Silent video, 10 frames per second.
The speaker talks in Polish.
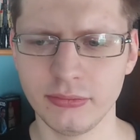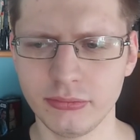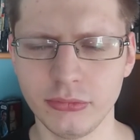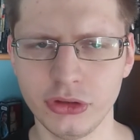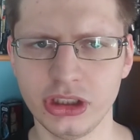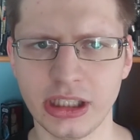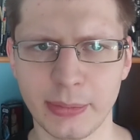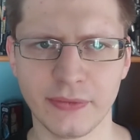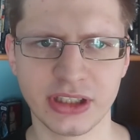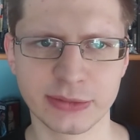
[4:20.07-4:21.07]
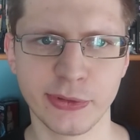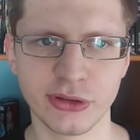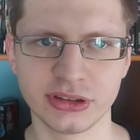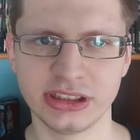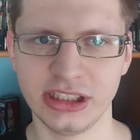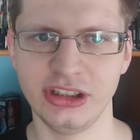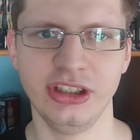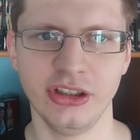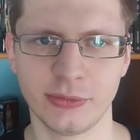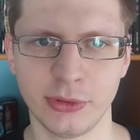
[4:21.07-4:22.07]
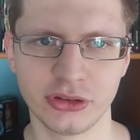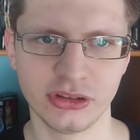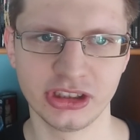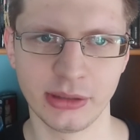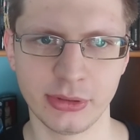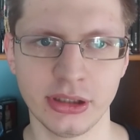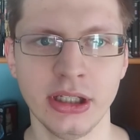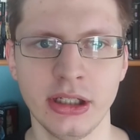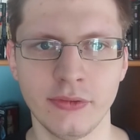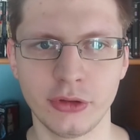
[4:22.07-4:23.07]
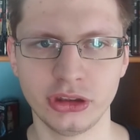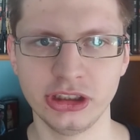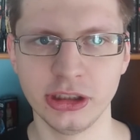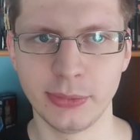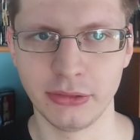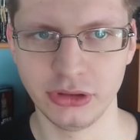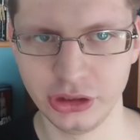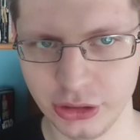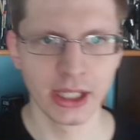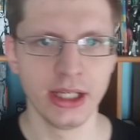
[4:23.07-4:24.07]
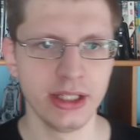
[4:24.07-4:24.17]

musi naprawdę sporo zjeść i odpocząć, żeby wrócić do pełni sił.